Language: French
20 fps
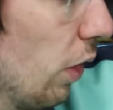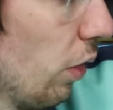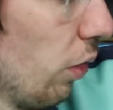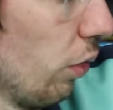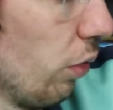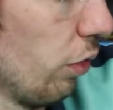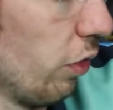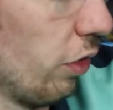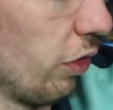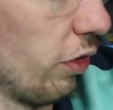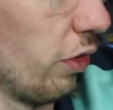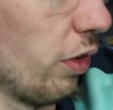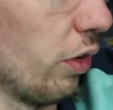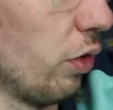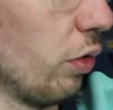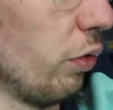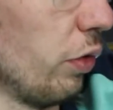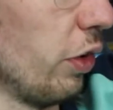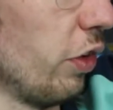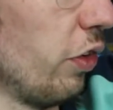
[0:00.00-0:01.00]
Donc c'est ça
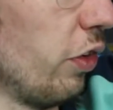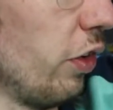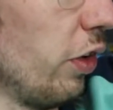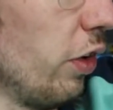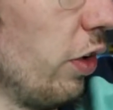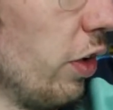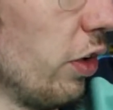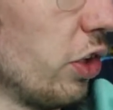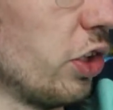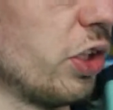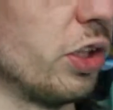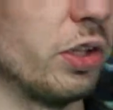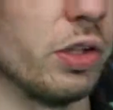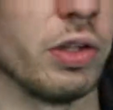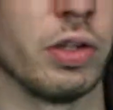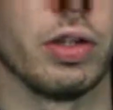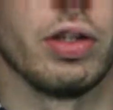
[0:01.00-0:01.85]
qu'on va essayer d'acheter.